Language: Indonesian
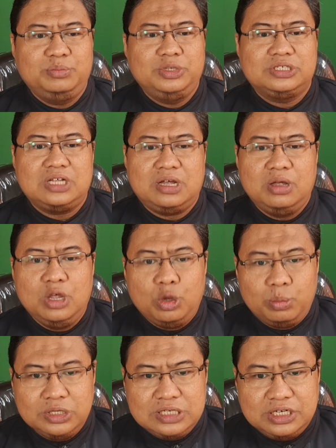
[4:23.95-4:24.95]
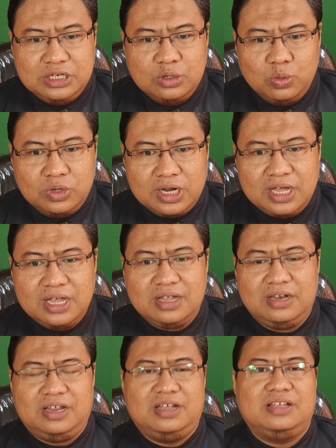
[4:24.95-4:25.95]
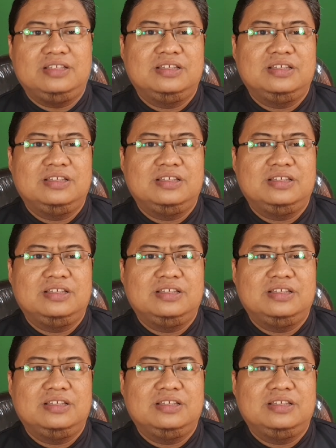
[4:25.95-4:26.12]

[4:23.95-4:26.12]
bisa menjadi lunak nah